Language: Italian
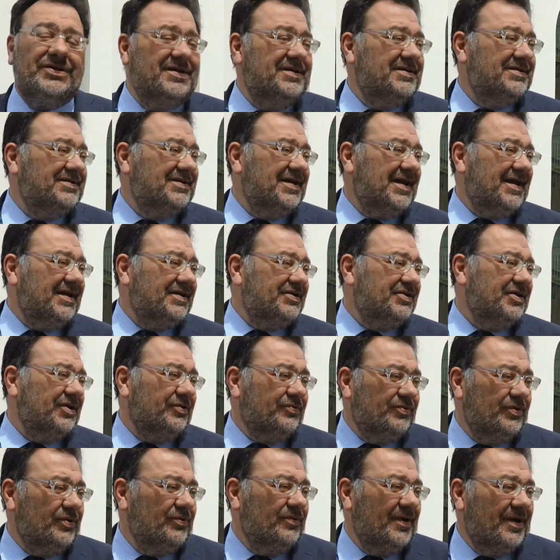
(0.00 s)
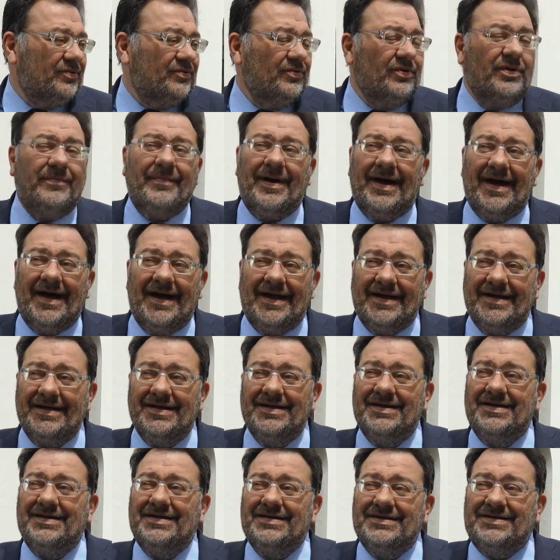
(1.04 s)
degli stracci a cui qualcuno magari
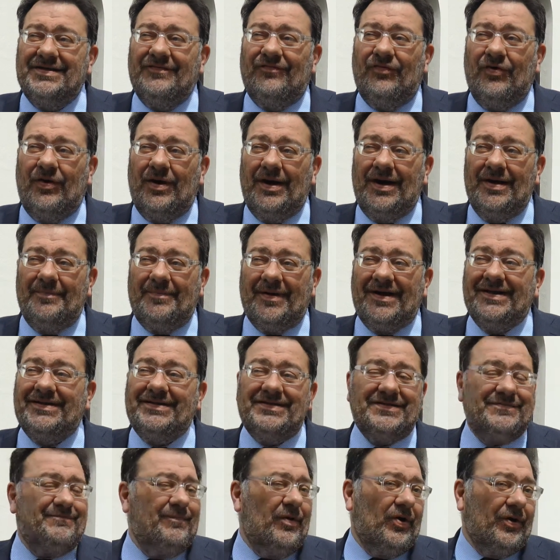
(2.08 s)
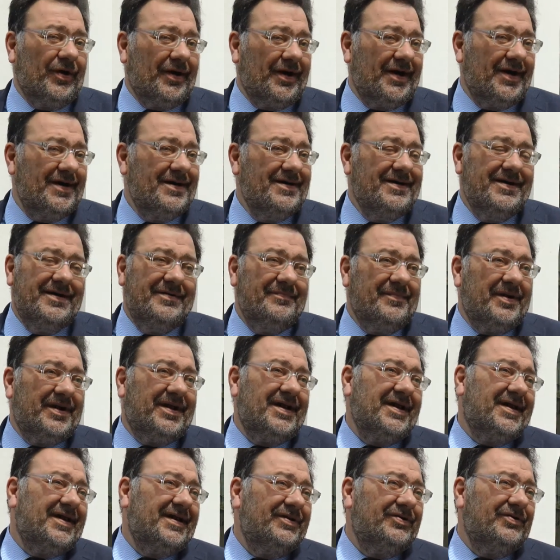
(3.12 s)
si vuole predisporre,
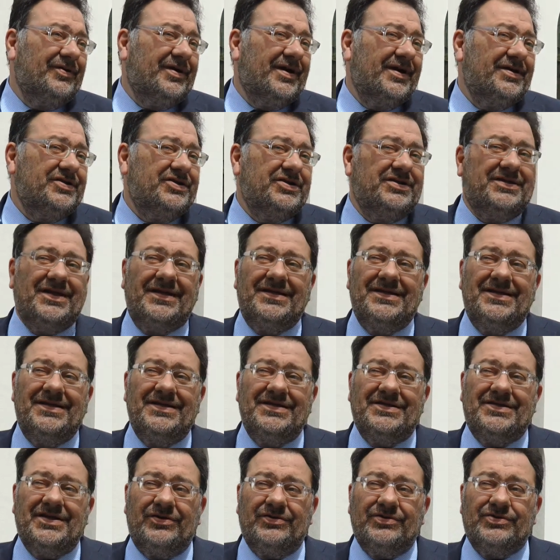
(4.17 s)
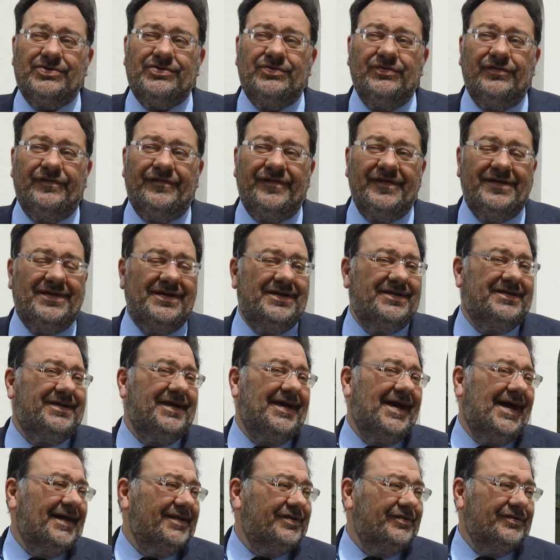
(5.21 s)
perché credo che i cittadini siano stufi di
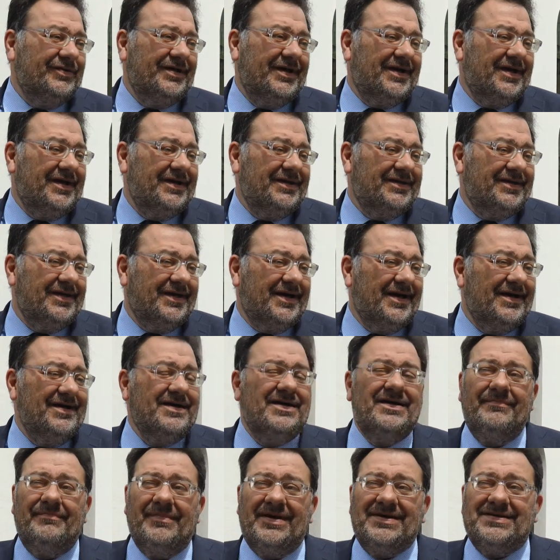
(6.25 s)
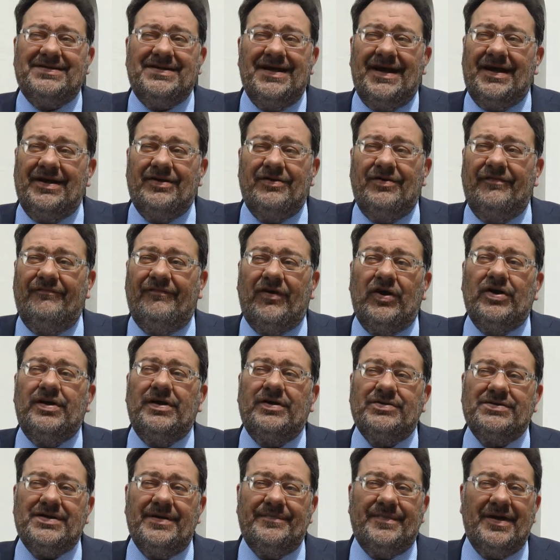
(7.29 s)
litigate o di critiche, ma siano,
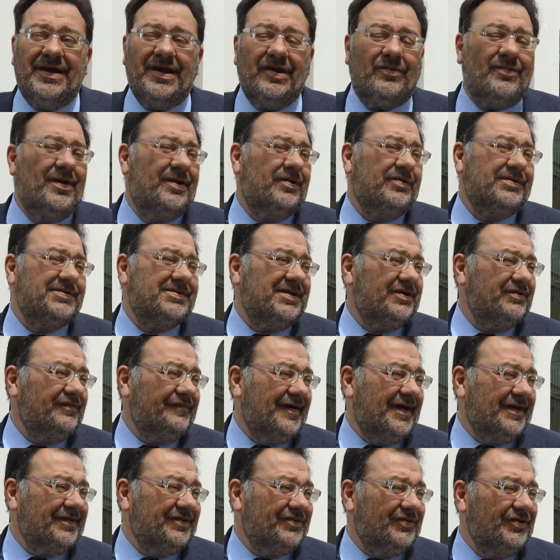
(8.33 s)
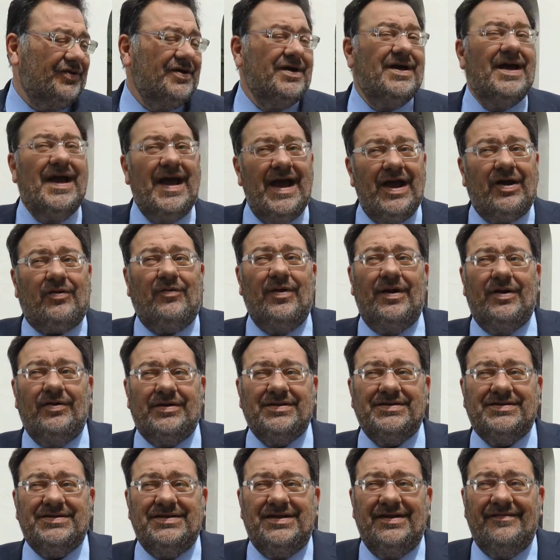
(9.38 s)
vogliano sapere quello che è stato fatto e quello
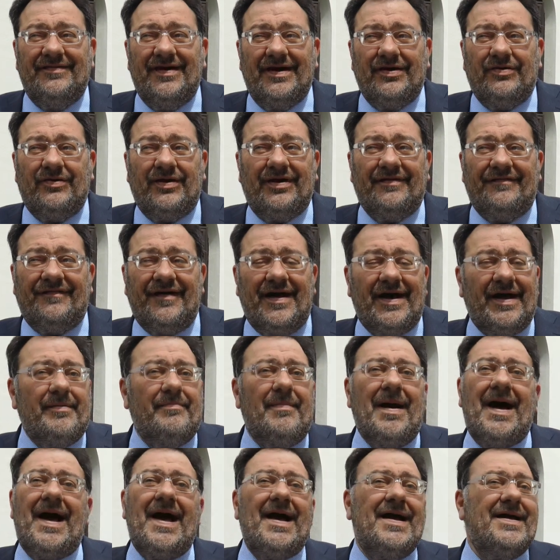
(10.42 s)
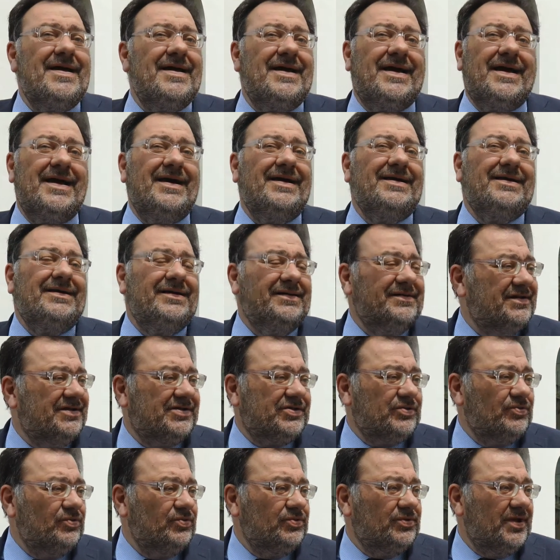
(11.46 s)
che si deve ancora fare, ma anche
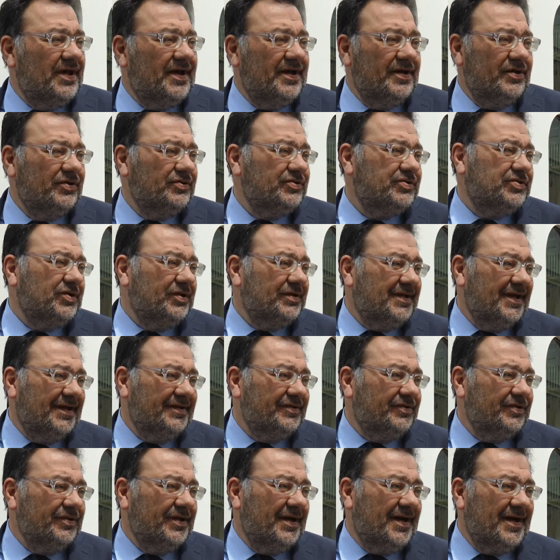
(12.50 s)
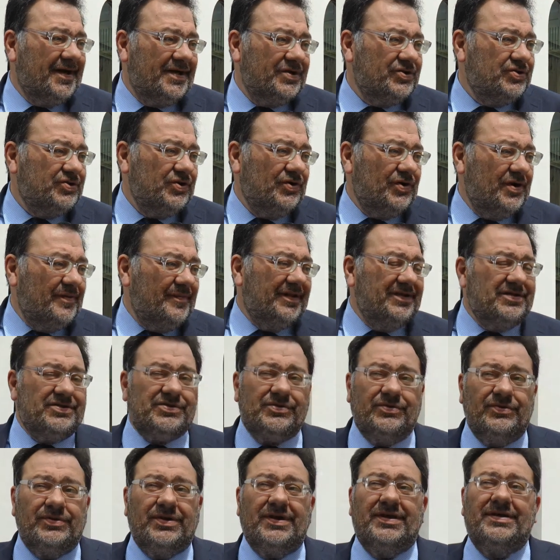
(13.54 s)
discutere non soltanto della regione, ma
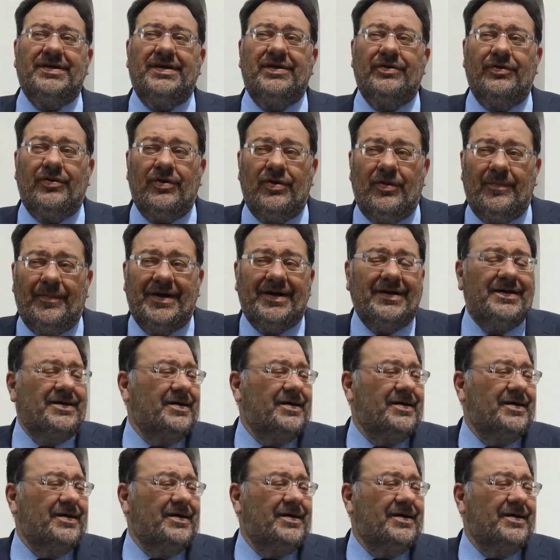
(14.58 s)
discutere dell'Europa,